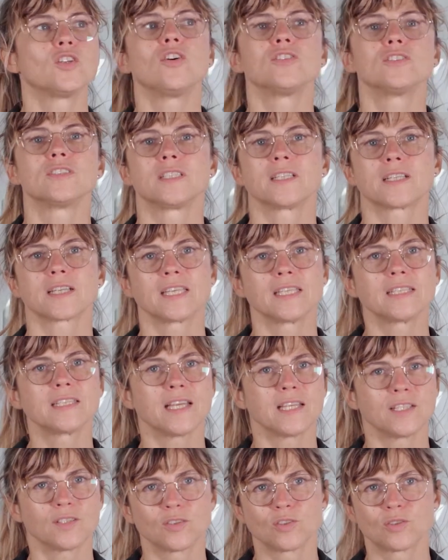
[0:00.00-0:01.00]
donne
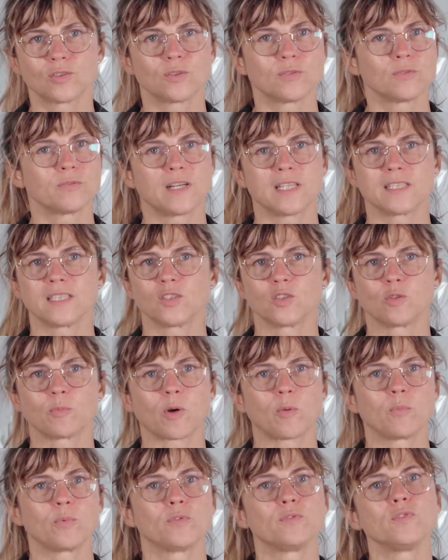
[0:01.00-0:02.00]
architetto vadano
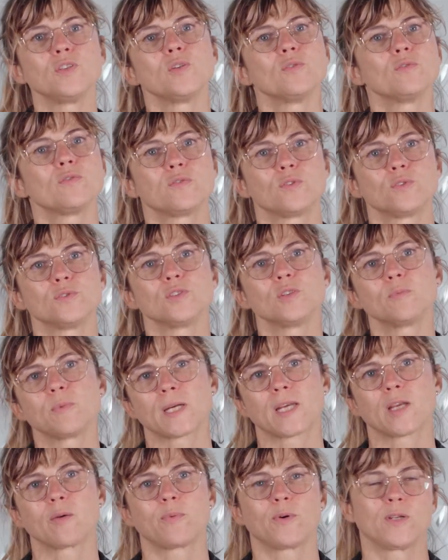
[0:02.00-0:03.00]
proprio fino in fondo
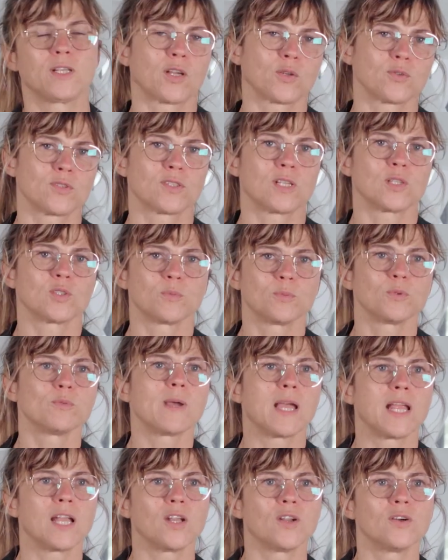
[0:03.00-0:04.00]
perché poi il risultato
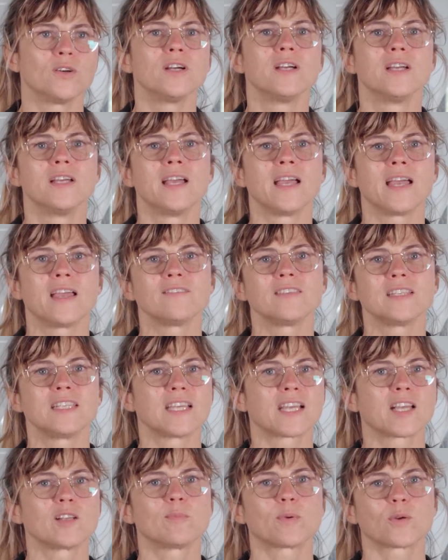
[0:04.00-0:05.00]
più bello è
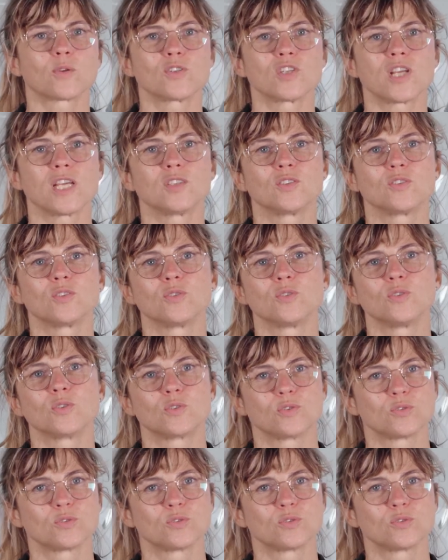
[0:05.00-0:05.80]
vedere il progetto